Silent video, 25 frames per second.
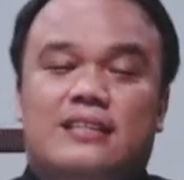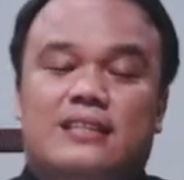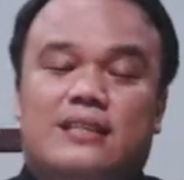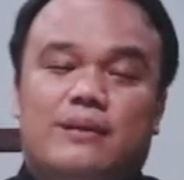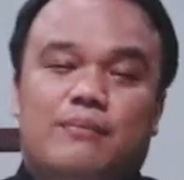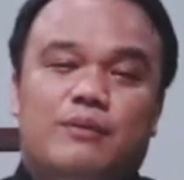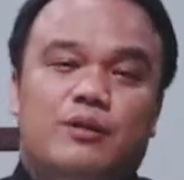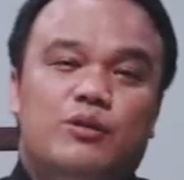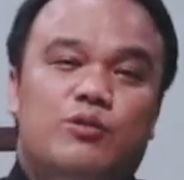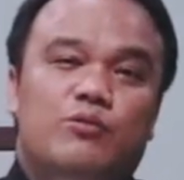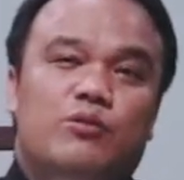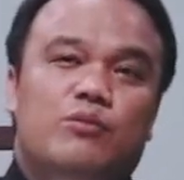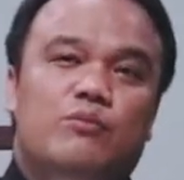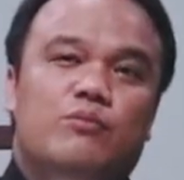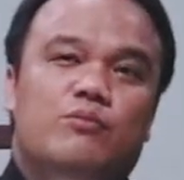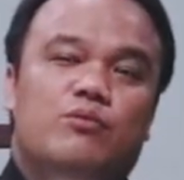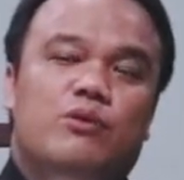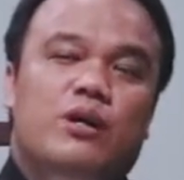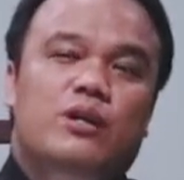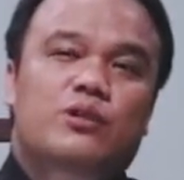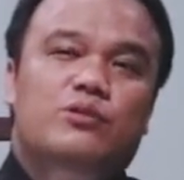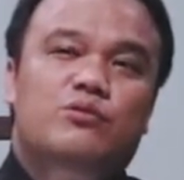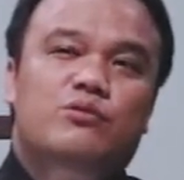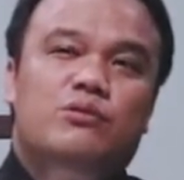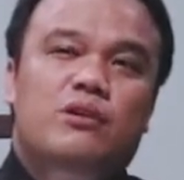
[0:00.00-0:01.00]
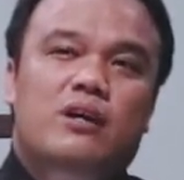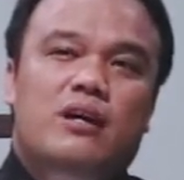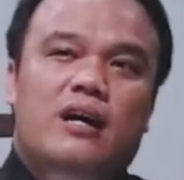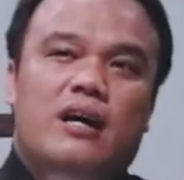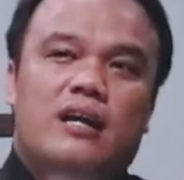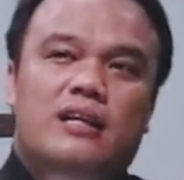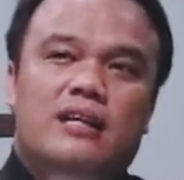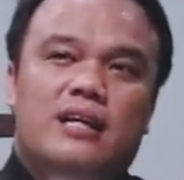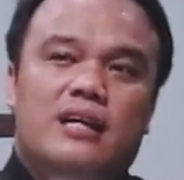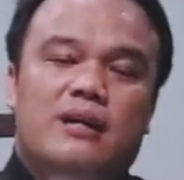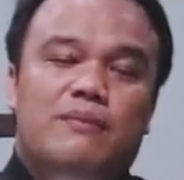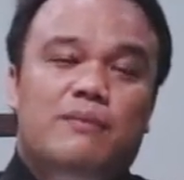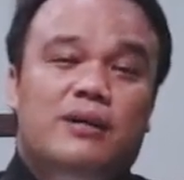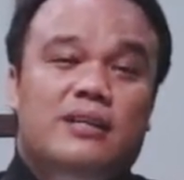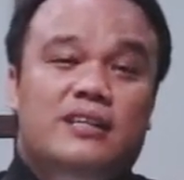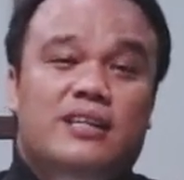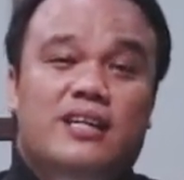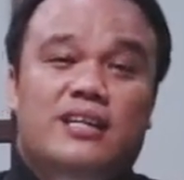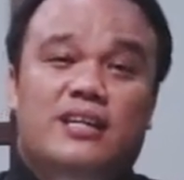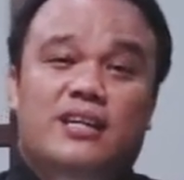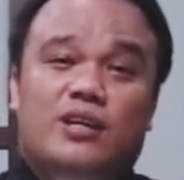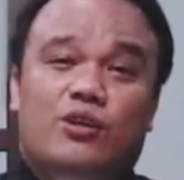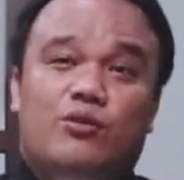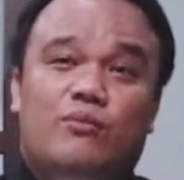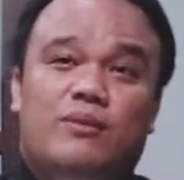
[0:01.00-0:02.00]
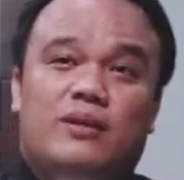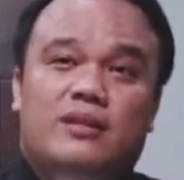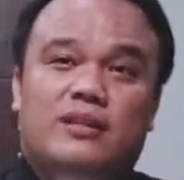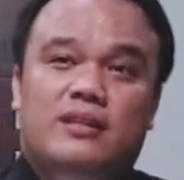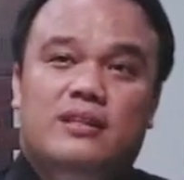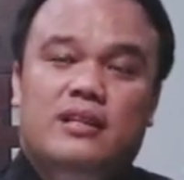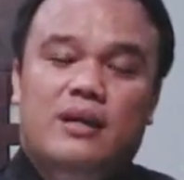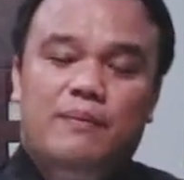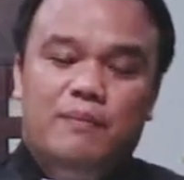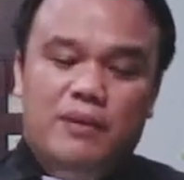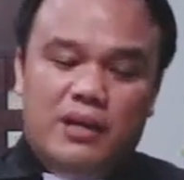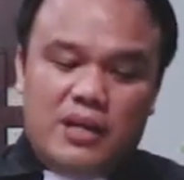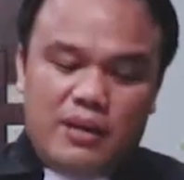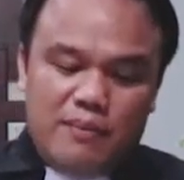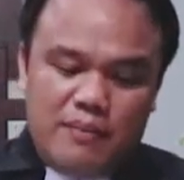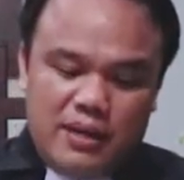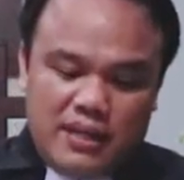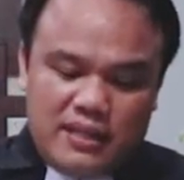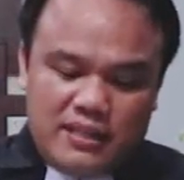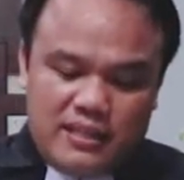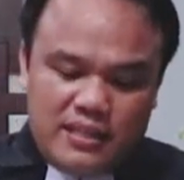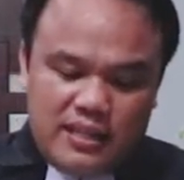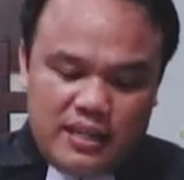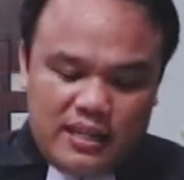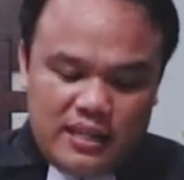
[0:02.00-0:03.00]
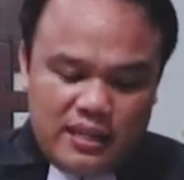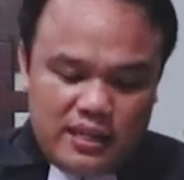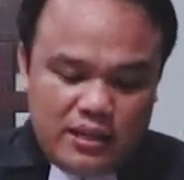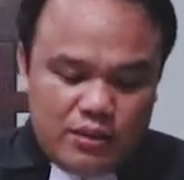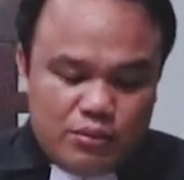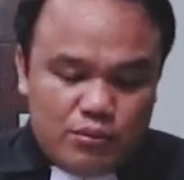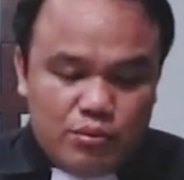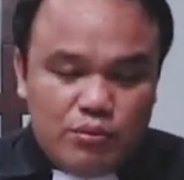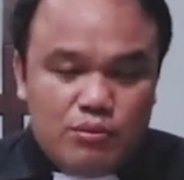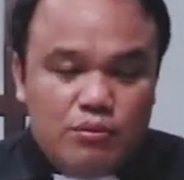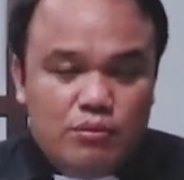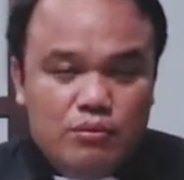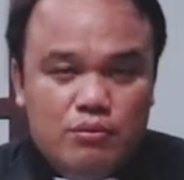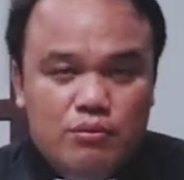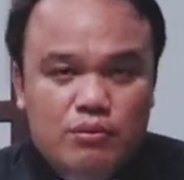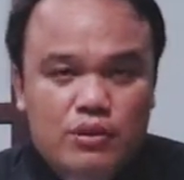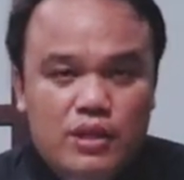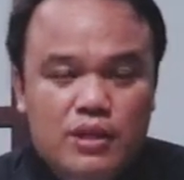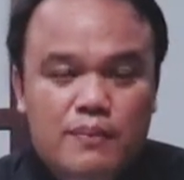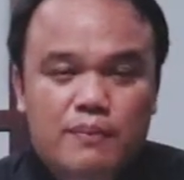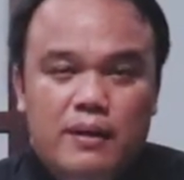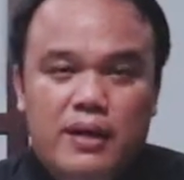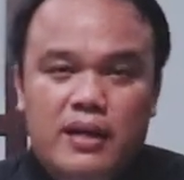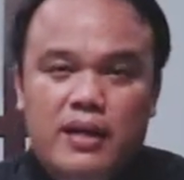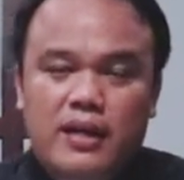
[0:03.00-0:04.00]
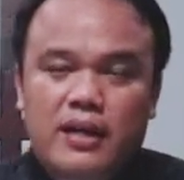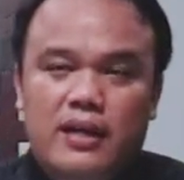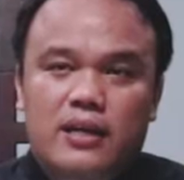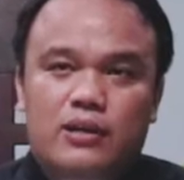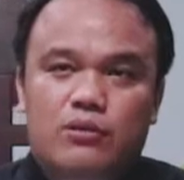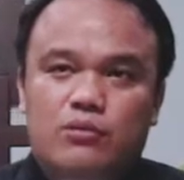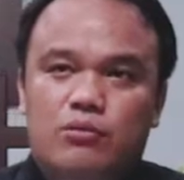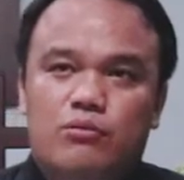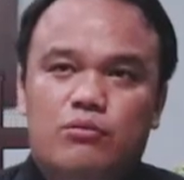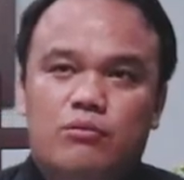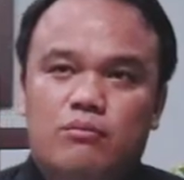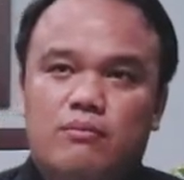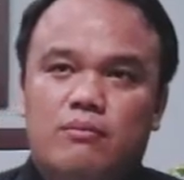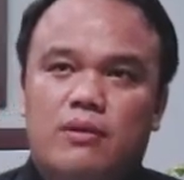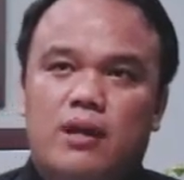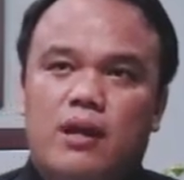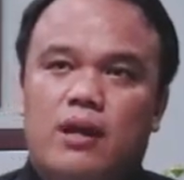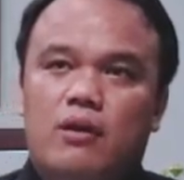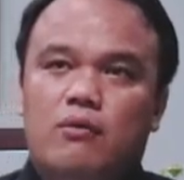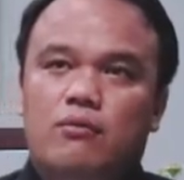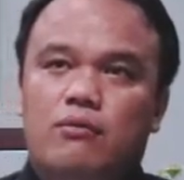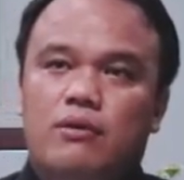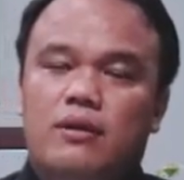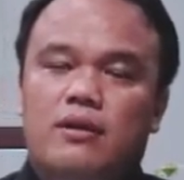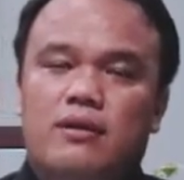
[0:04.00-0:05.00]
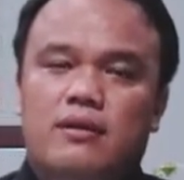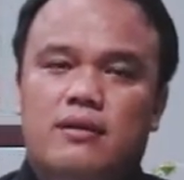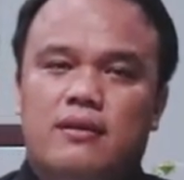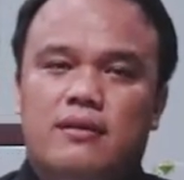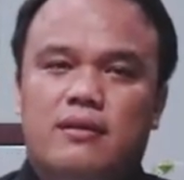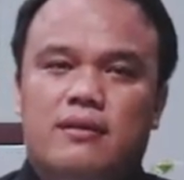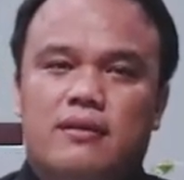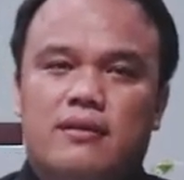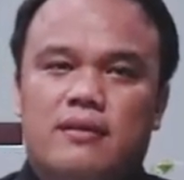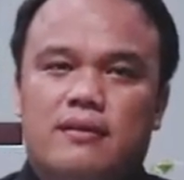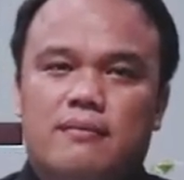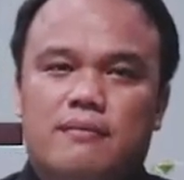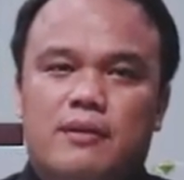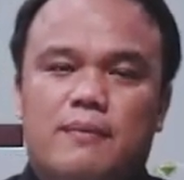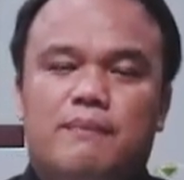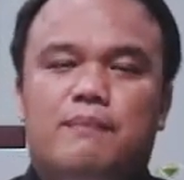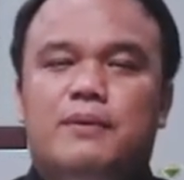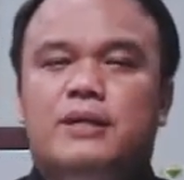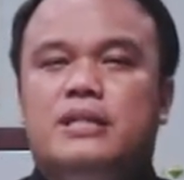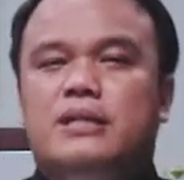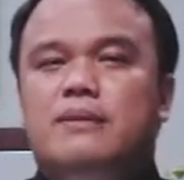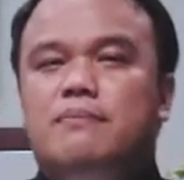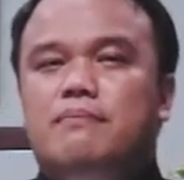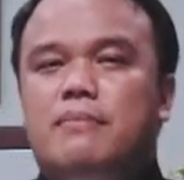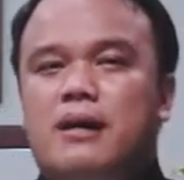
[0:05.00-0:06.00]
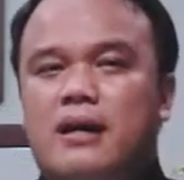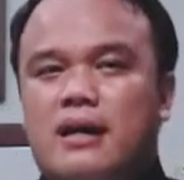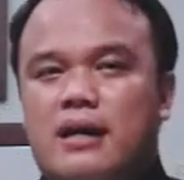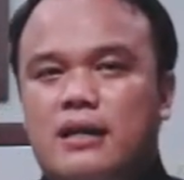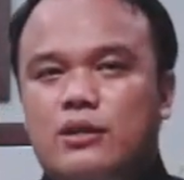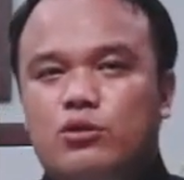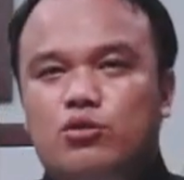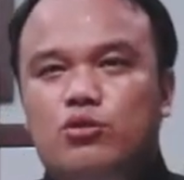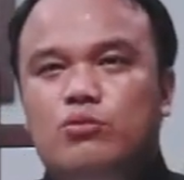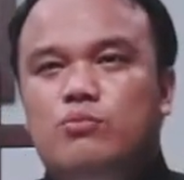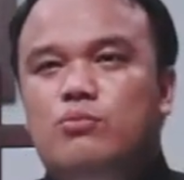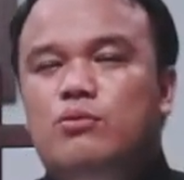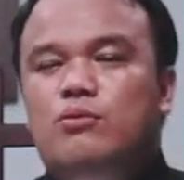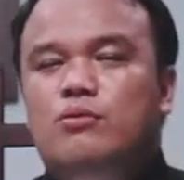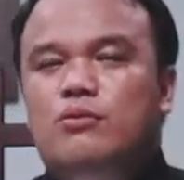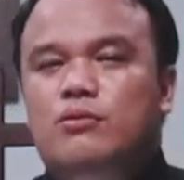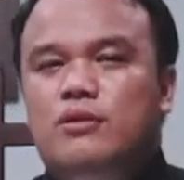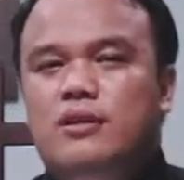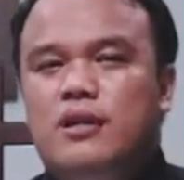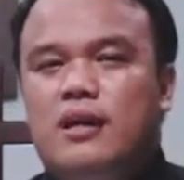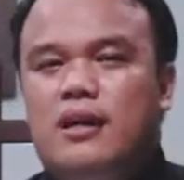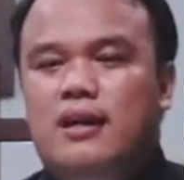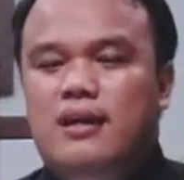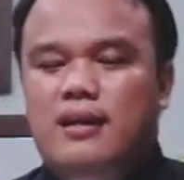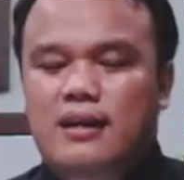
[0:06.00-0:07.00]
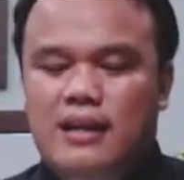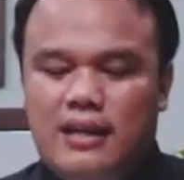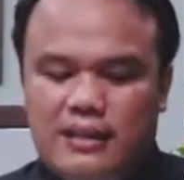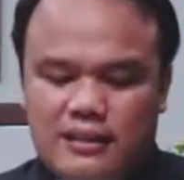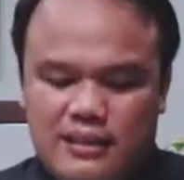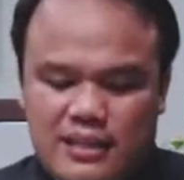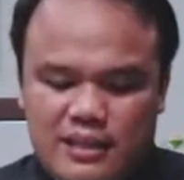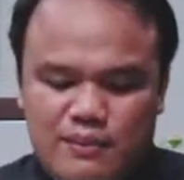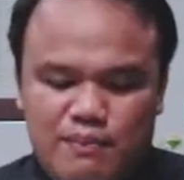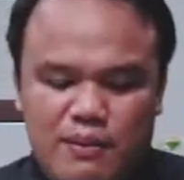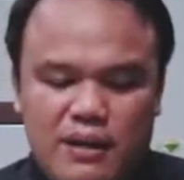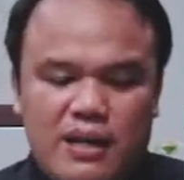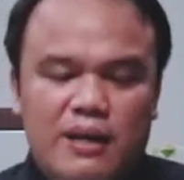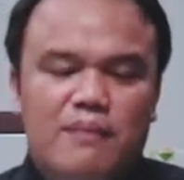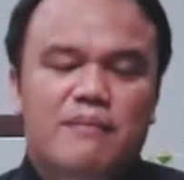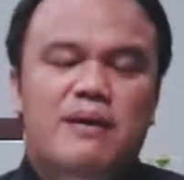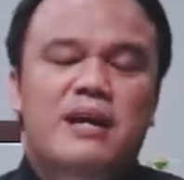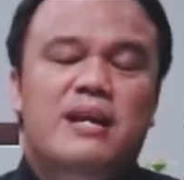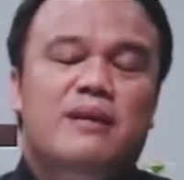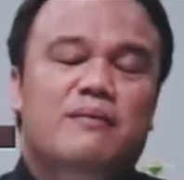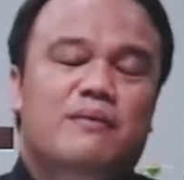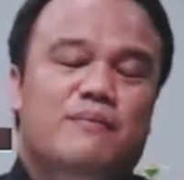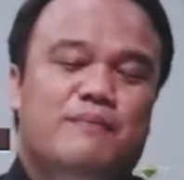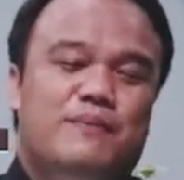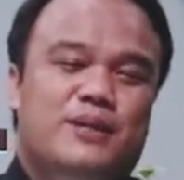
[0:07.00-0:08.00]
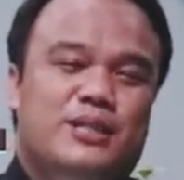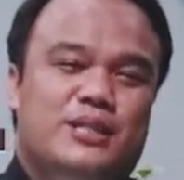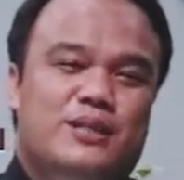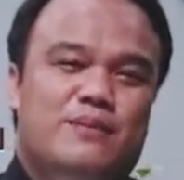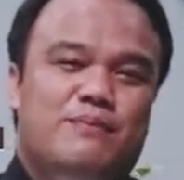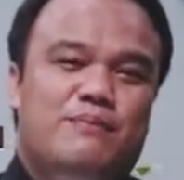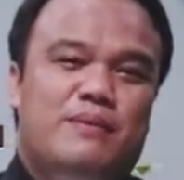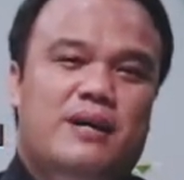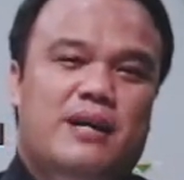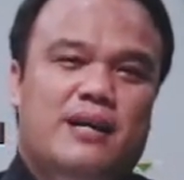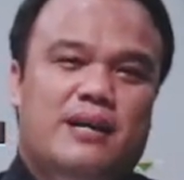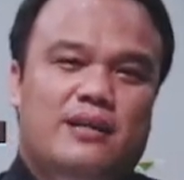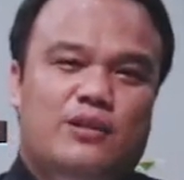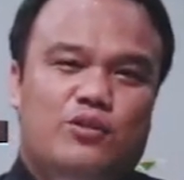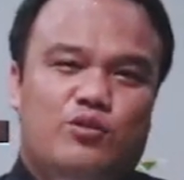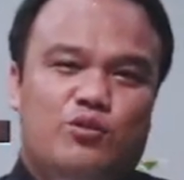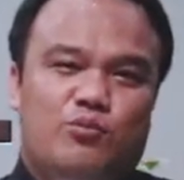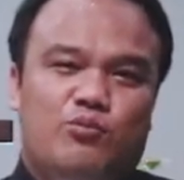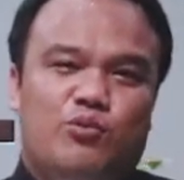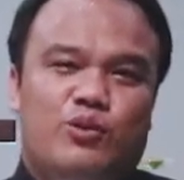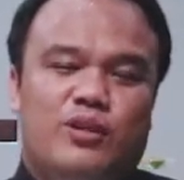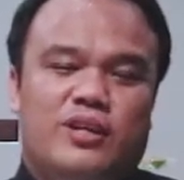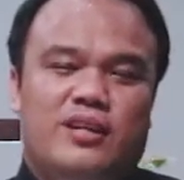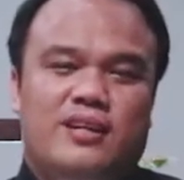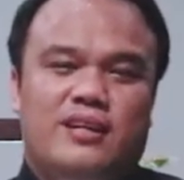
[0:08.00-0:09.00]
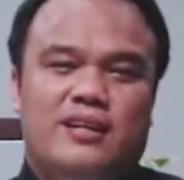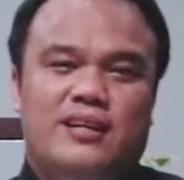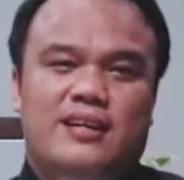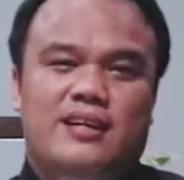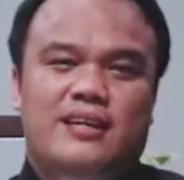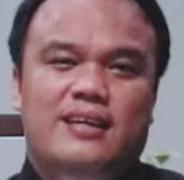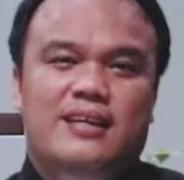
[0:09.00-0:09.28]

Tapi juga, bukan juga hanya kebaktian di rumah, tetapi kebaktian itu, ibadah itu melalui mempersembahkan tubuh. Nah, lantas bagaimana mempersembahkan tubuh ini?